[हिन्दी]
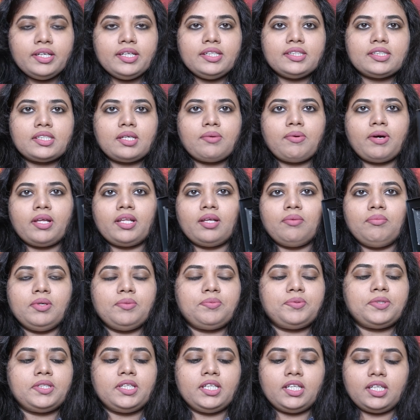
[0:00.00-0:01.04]
इसके बाद हम
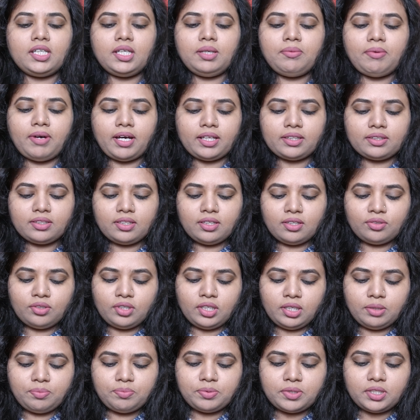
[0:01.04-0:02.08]
लिपस्टिक की बात करें तो
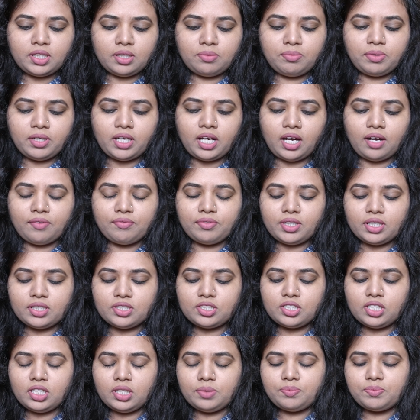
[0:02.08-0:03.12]
लिपस्टिक भी काफ़ी
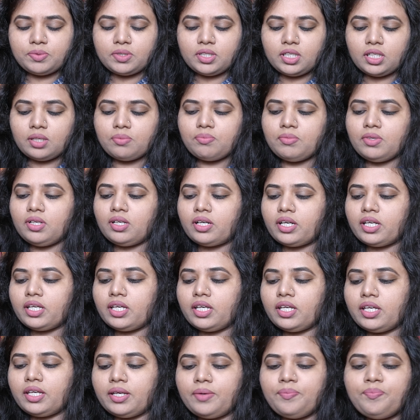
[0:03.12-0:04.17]
अच्छी लिपस्टिक मिल
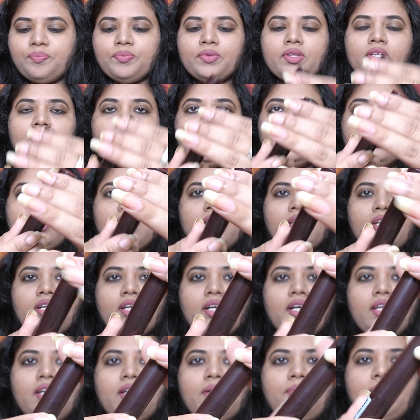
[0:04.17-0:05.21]
रही है ये
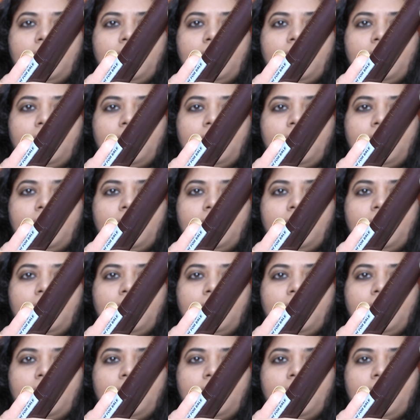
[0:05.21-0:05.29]
कलर